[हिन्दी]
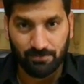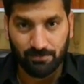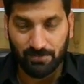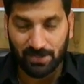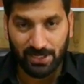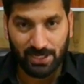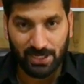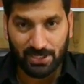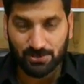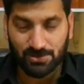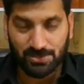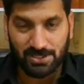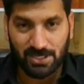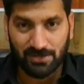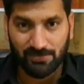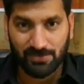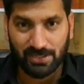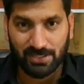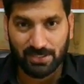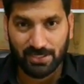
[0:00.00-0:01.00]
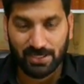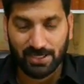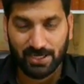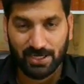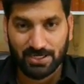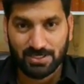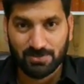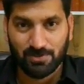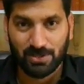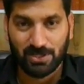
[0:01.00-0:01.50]
मेरा जो सेवन ईयर का
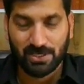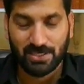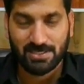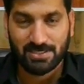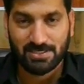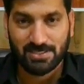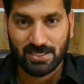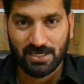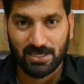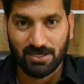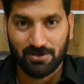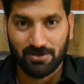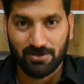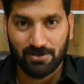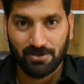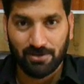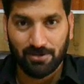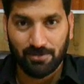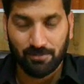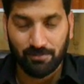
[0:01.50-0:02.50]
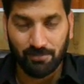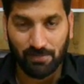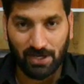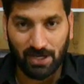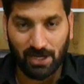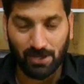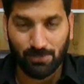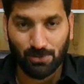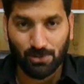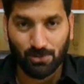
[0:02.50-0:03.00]
एक्सपीरियंस है मैं
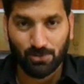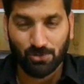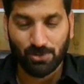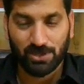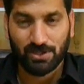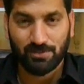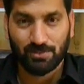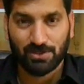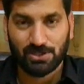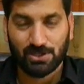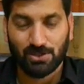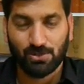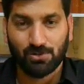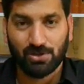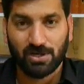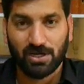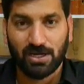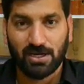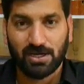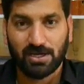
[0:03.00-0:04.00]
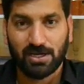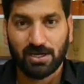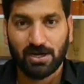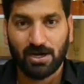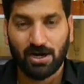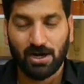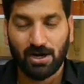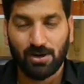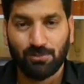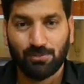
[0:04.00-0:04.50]
आप लोगों को ये बताऊंगा कि
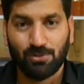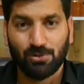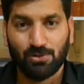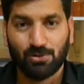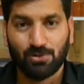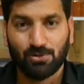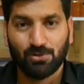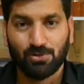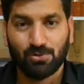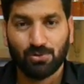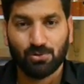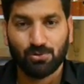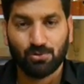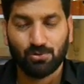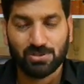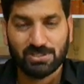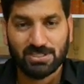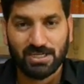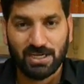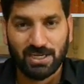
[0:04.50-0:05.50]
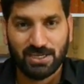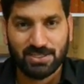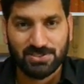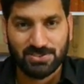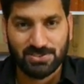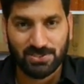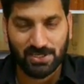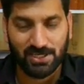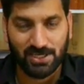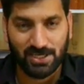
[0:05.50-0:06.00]
आप लोगों को कुछ
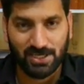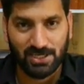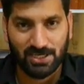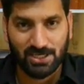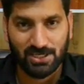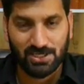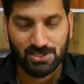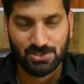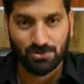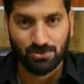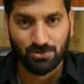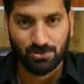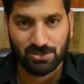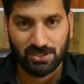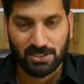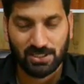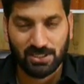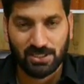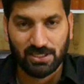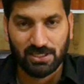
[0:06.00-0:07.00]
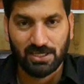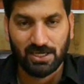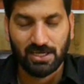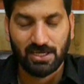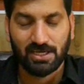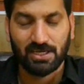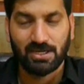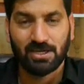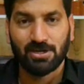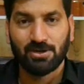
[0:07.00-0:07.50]
एक्स्ट्रा करने की ज़रूरत नहीं
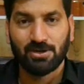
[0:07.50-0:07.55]
है